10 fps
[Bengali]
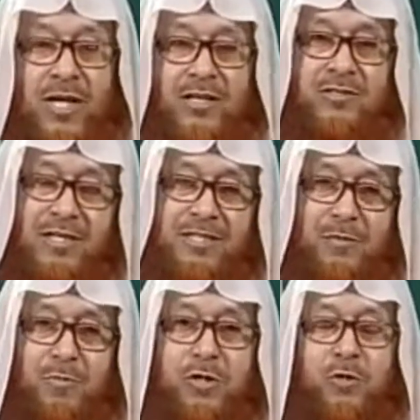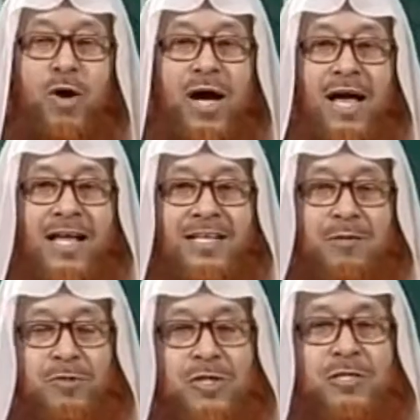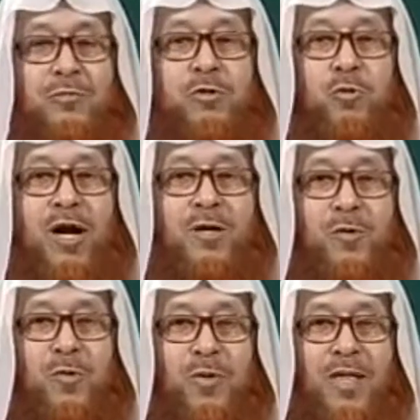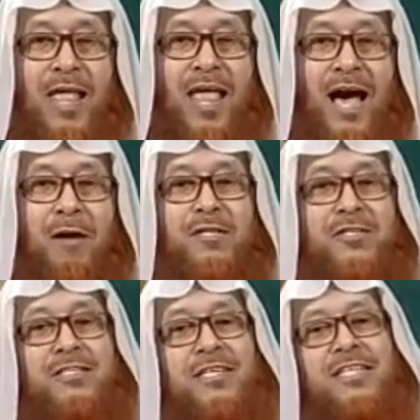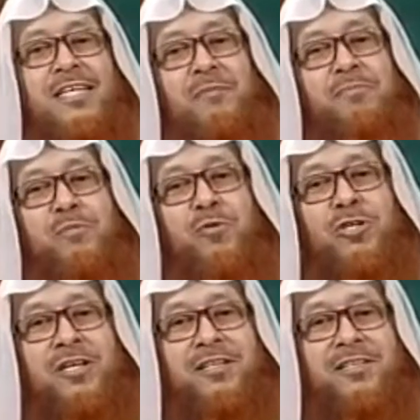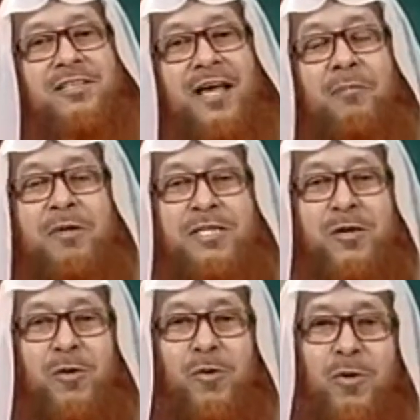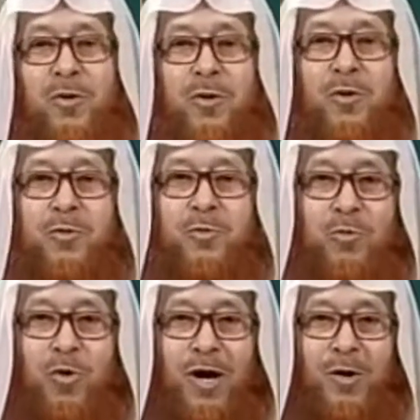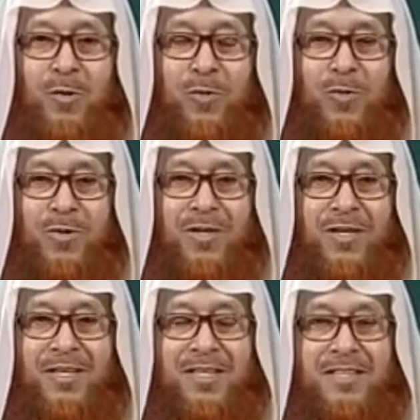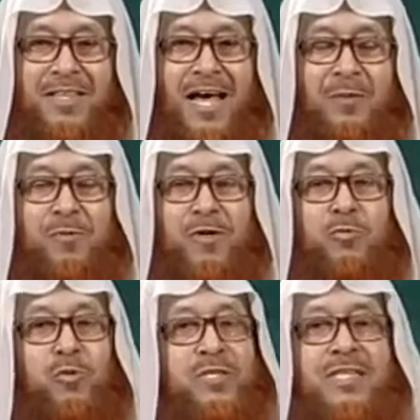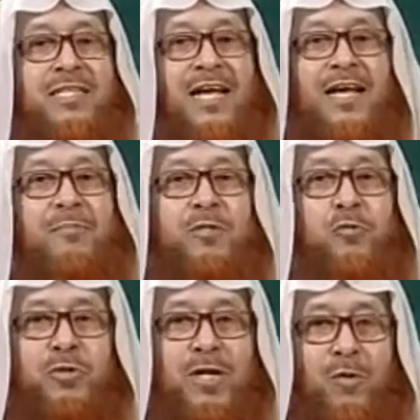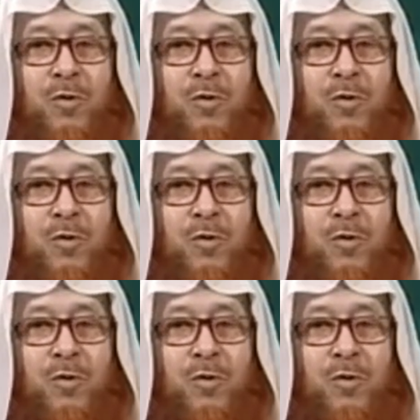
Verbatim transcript: এরপরে আপনি গেলেন সজ্জায় সজ্জার মধ্যে দোয়া নবী মধ্যে দোয়া করো আবার সজ্জা থেকে আপনি বসলেন তা আবার কি হলো দোয়া হলো